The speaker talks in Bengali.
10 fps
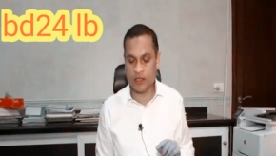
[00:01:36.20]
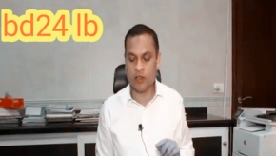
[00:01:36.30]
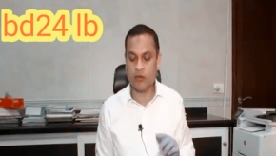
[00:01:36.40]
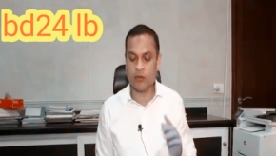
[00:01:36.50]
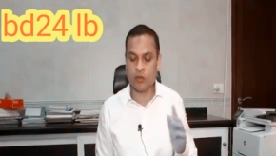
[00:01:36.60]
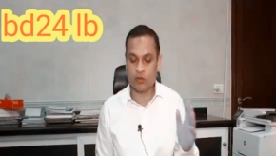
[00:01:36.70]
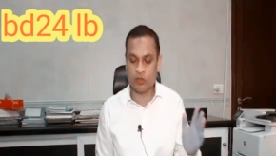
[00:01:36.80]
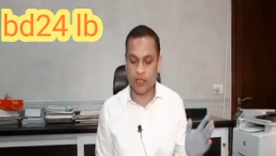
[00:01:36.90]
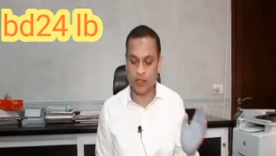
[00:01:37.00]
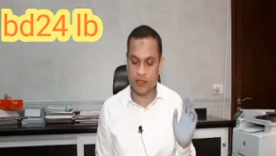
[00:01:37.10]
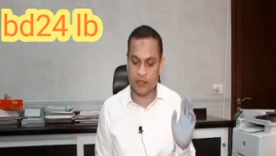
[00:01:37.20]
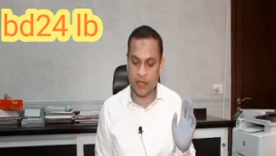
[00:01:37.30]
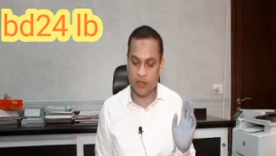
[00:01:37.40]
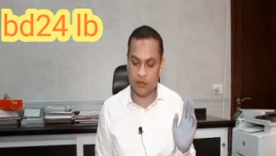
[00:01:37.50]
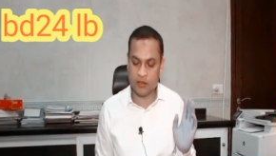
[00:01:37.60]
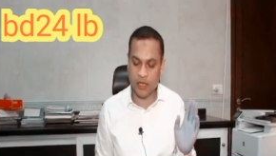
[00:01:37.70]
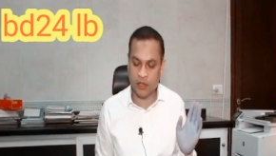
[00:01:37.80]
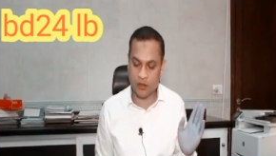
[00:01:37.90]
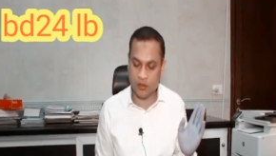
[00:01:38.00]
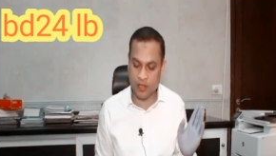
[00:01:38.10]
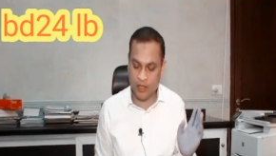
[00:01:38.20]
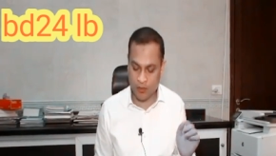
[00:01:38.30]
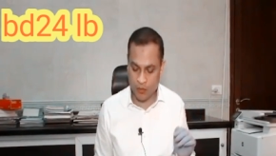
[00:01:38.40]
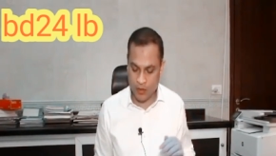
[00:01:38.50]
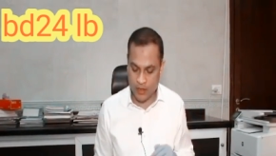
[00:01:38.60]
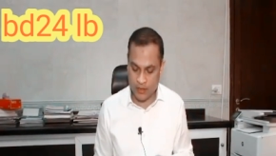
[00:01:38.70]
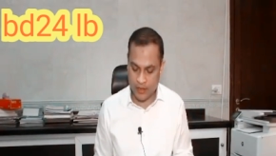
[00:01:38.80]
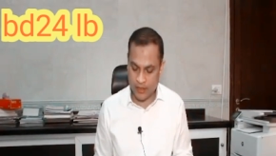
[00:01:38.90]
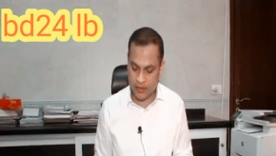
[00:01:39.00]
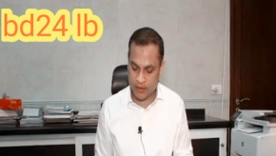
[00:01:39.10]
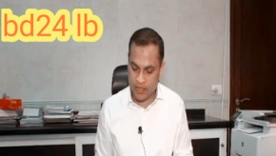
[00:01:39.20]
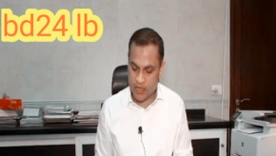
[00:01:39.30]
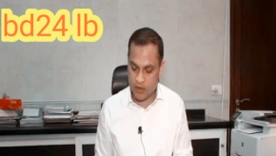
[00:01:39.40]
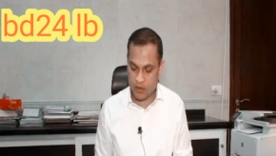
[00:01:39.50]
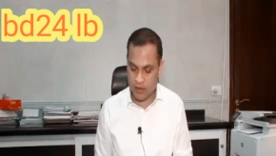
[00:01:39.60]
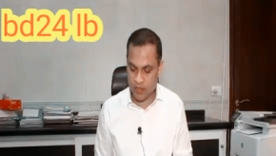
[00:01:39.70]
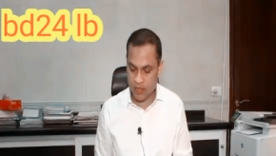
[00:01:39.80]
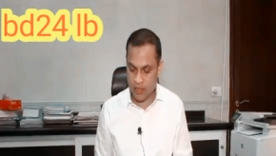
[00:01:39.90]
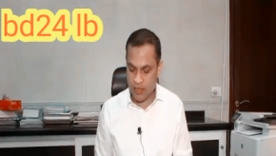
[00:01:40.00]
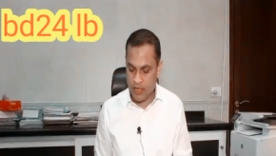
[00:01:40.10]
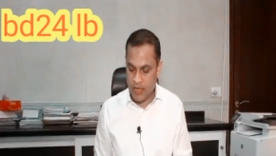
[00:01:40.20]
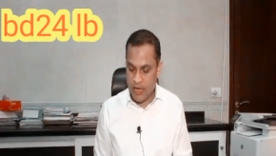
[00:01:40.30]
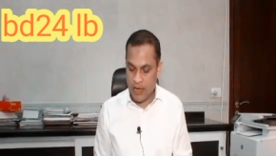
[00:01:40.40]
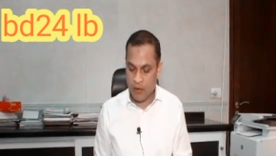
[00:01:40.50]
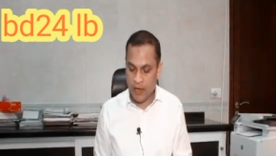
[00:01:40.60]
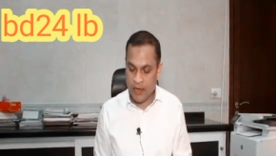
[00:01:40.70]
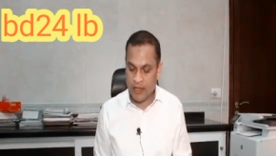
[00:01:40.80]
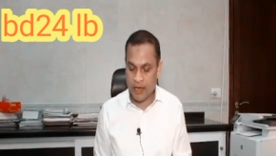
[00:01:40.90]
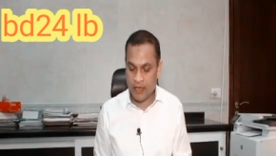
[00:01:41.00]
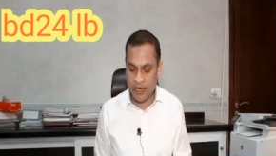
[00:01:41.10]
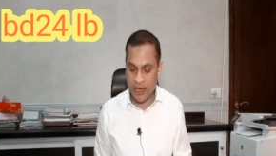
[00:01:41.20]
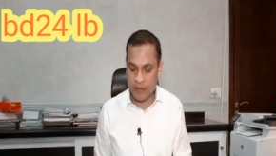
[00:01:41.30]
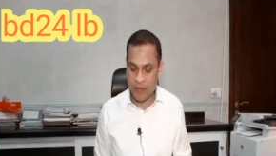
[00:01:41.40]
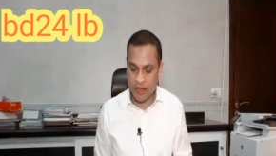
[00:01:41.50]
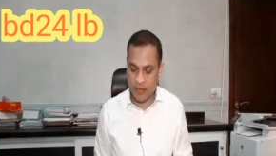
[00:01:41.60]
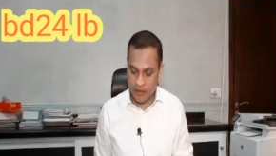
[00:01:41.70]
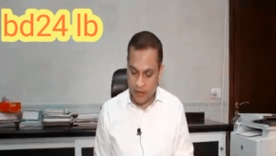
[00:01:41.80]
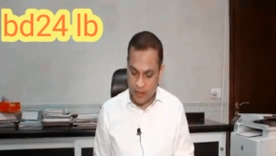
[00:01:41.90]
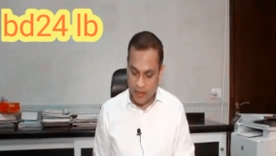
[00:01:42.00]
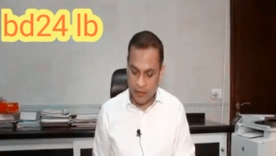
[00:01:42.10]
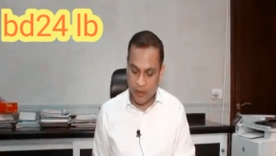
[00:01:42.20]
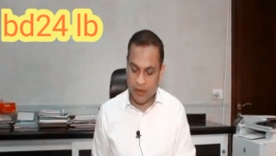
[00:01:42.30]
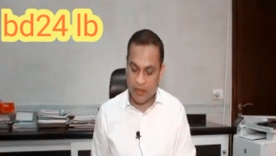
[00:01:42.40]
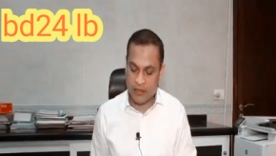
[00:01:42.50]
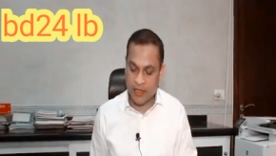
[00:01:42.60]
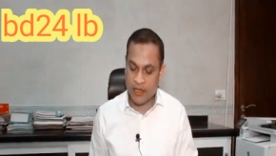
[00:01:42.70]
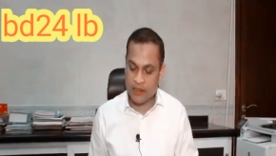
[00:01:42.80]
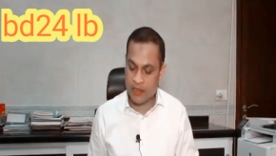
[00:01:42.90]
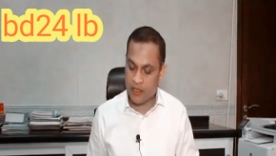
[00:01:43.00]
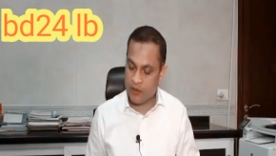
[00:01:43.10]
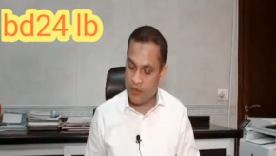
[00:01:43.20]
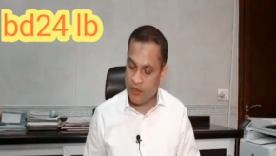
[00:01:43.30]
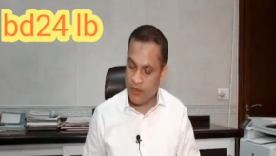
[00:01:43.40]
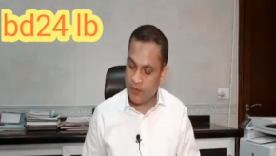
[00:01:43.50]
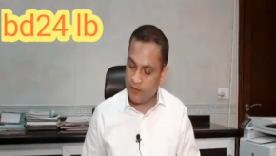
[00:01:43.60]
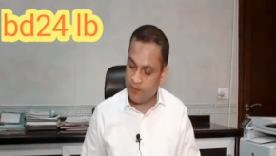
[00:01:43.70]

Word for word: দিতে হবে পুরুষদের ক্ষেত্রে চার চার লক্ষ লিরা মহিলাদের ক্ষেত্রে তিন লক্ষ লিরা এবং এই টাকাটা আমরা লেবাননের জেনারেল সিকিউরিটিতে